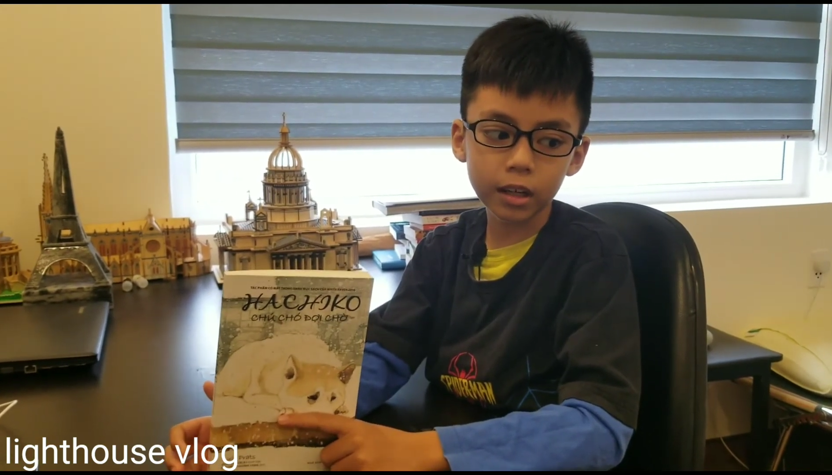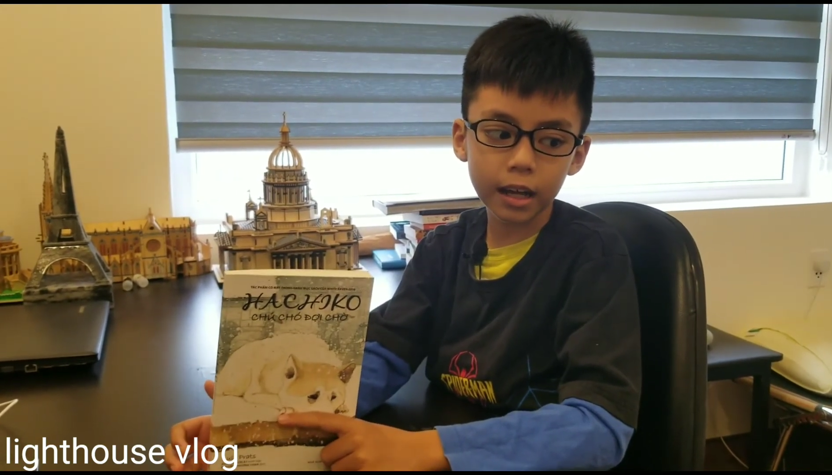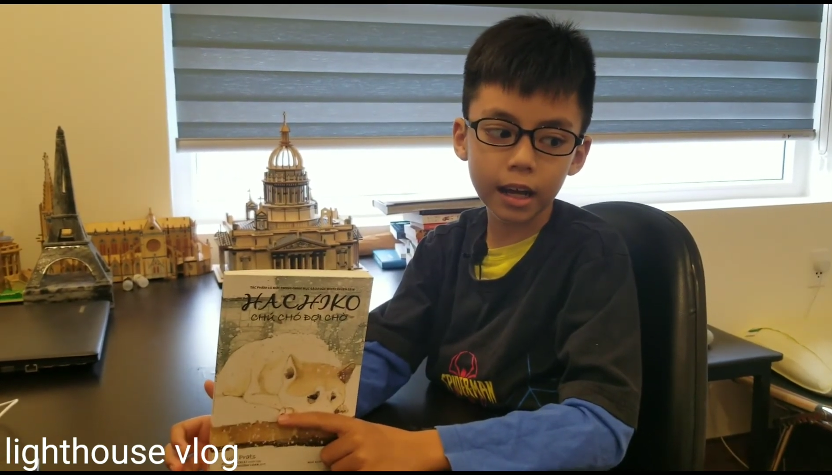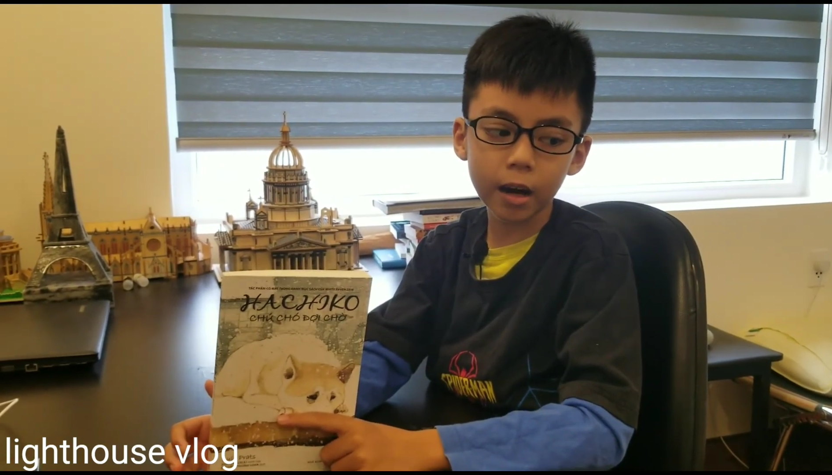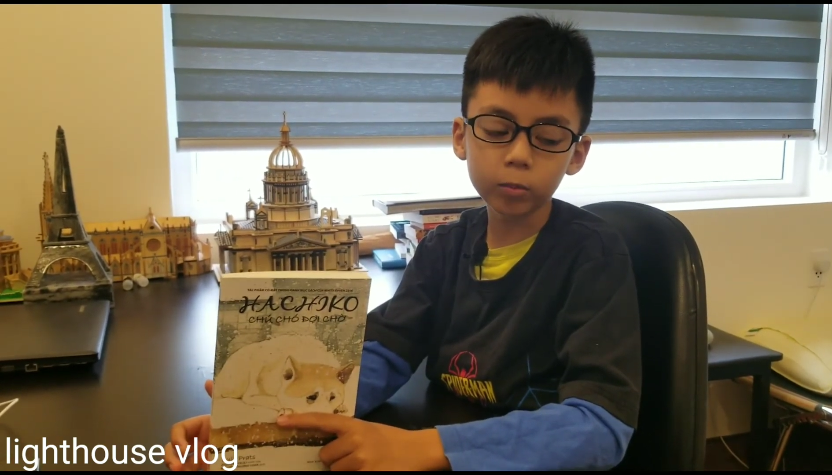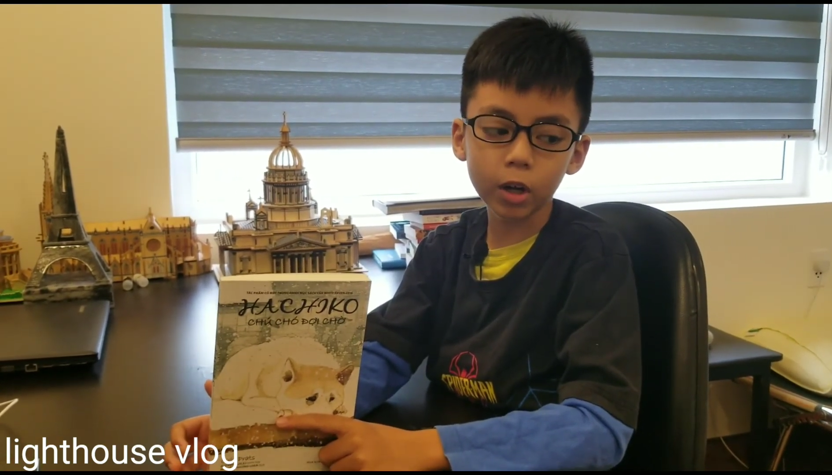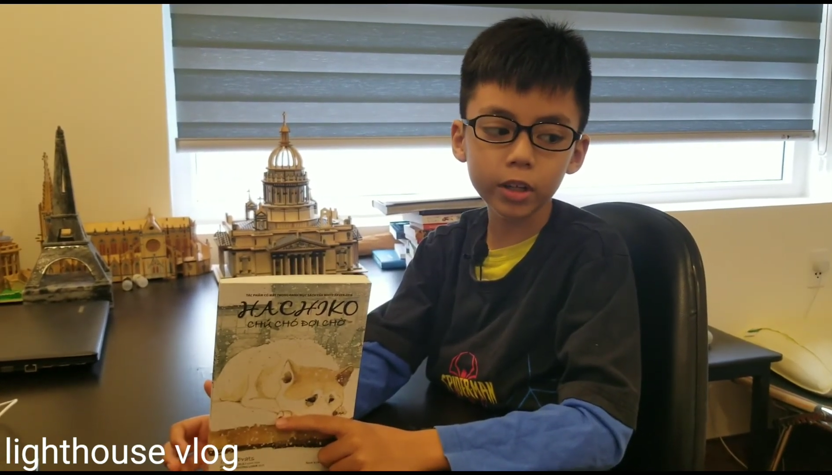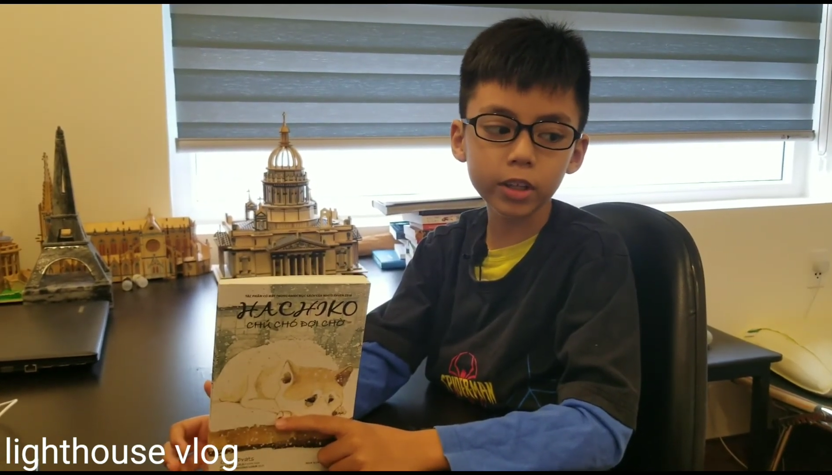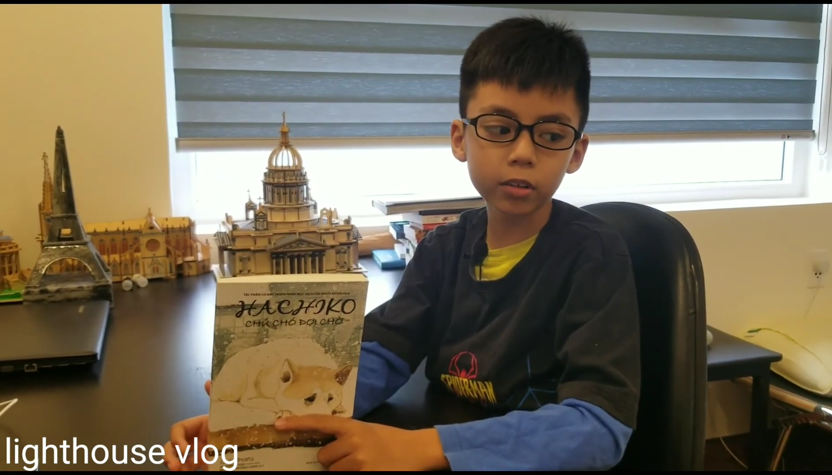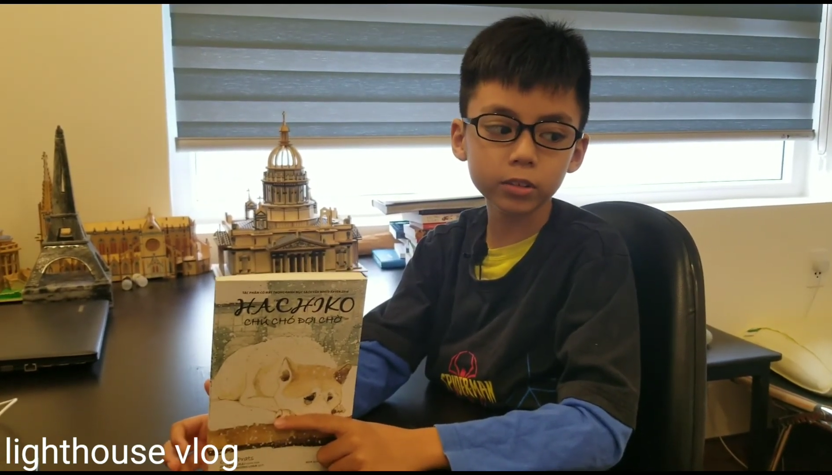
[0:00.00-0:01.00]
là ông
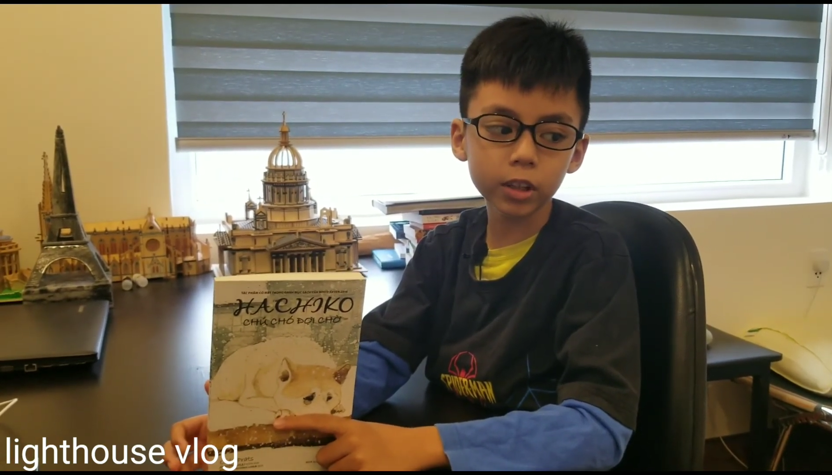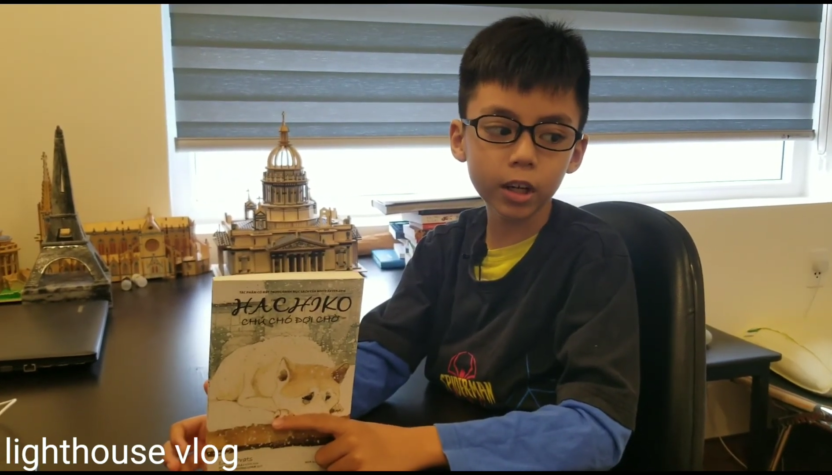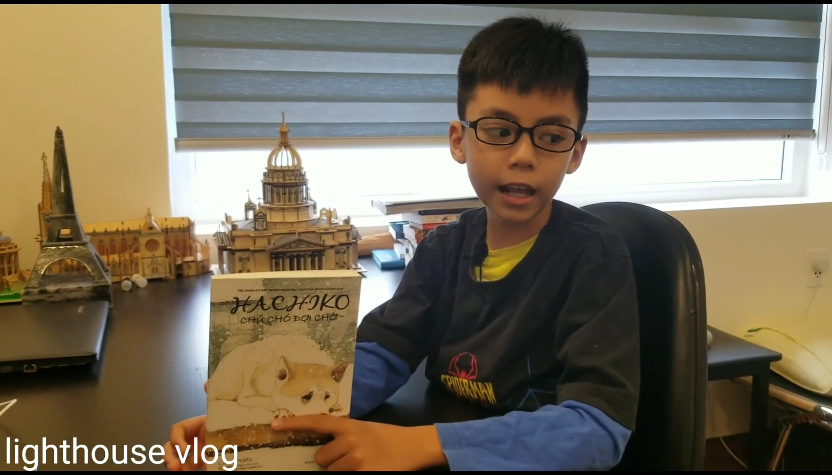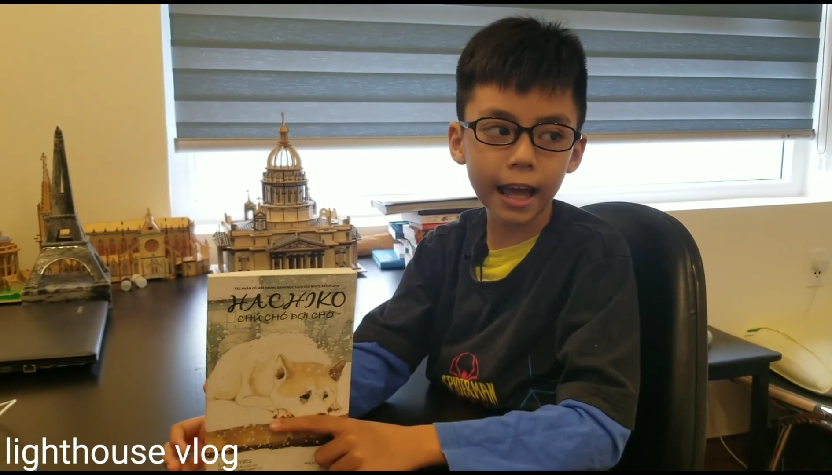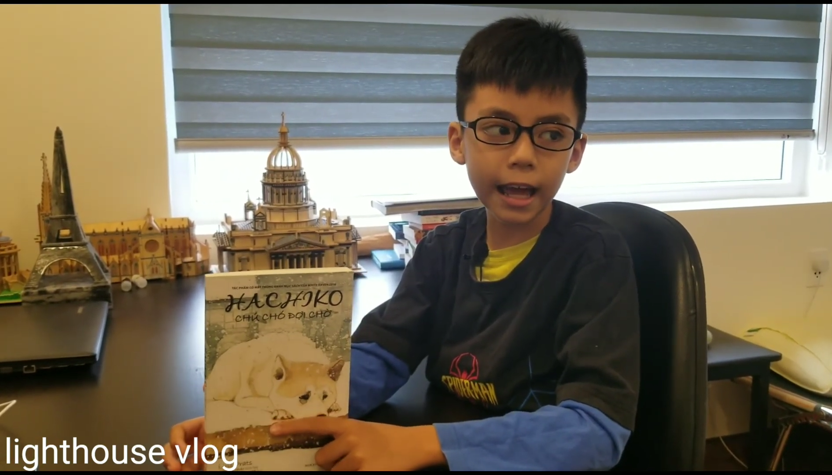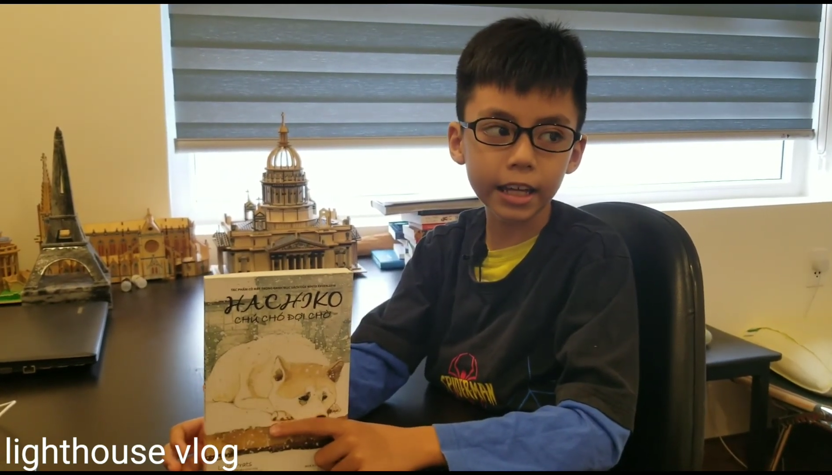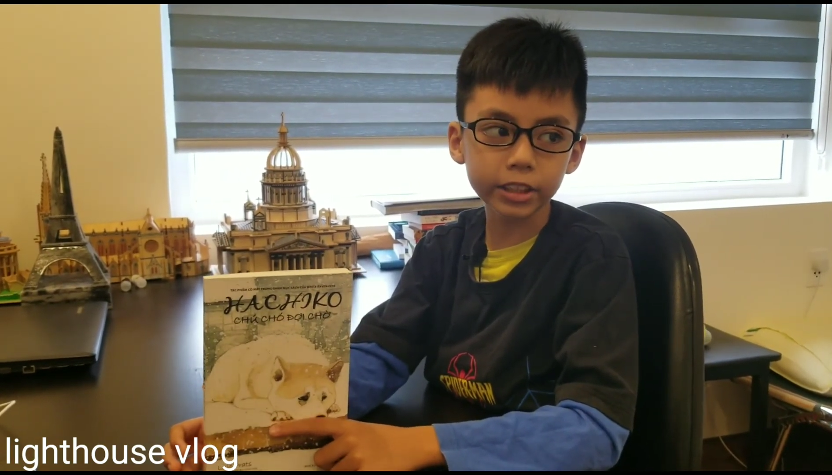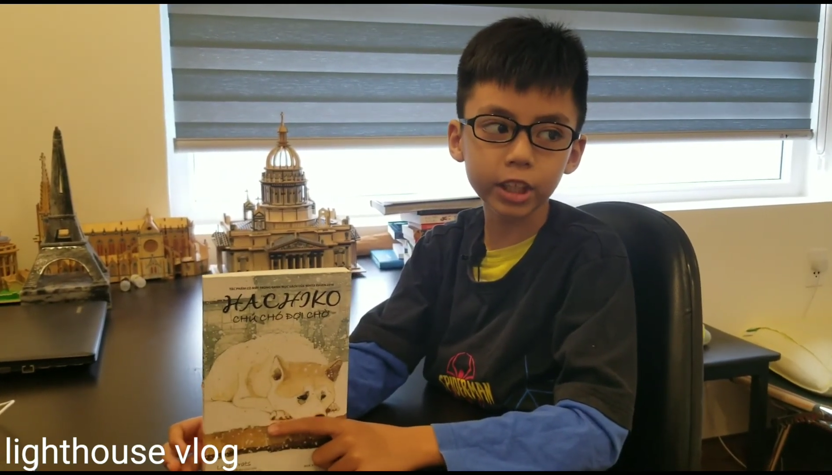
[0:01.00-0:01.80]
nói với con chó là